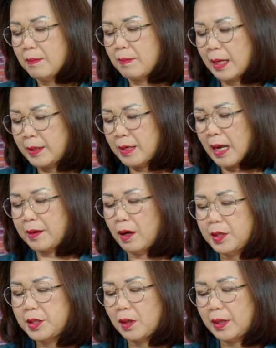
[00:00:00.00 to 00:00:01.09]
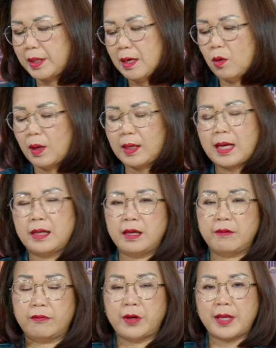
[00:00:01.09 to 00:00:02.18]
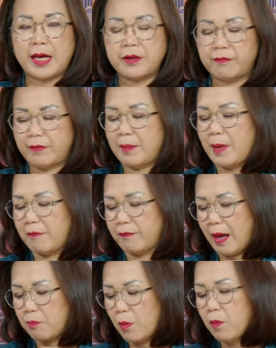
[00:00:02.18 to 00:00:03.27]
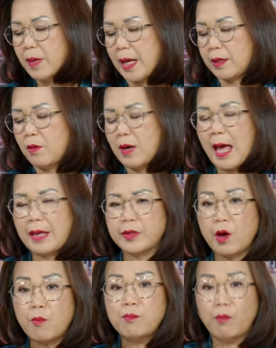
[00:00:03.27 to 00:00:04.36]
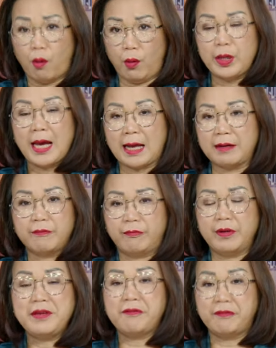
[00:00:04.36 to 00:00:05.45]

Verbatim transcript: Mà như đã nói rồi, luật California cho phép là phạt $4.000 cho mỗi hành vi